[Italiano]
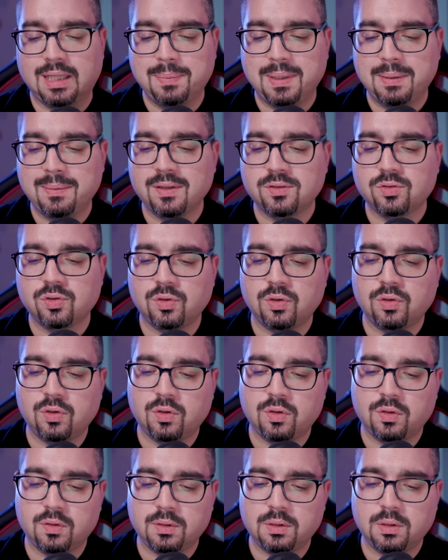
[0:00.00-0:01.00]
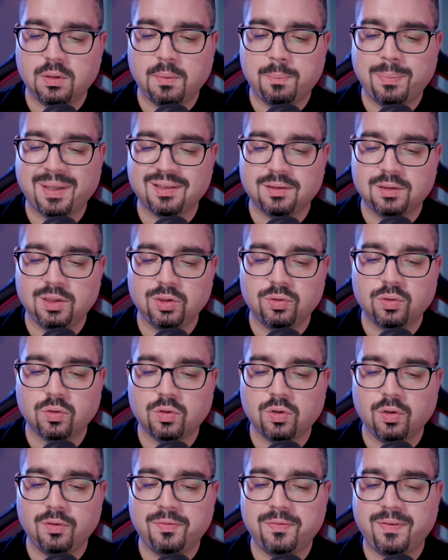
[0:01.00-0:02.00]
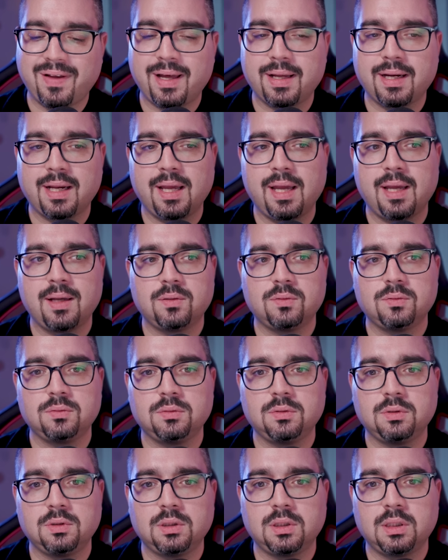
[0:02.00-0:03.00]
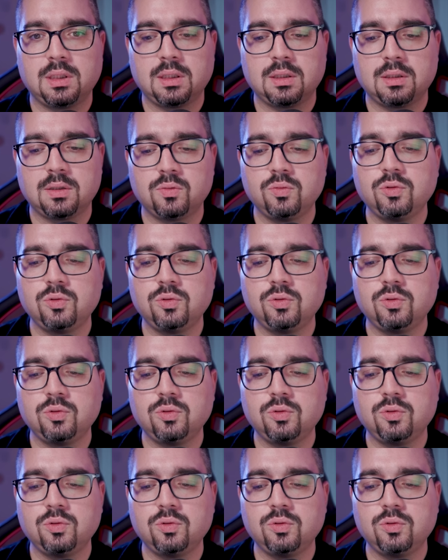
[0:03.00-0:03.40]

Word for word: Da prima sono eh, partito col fare un,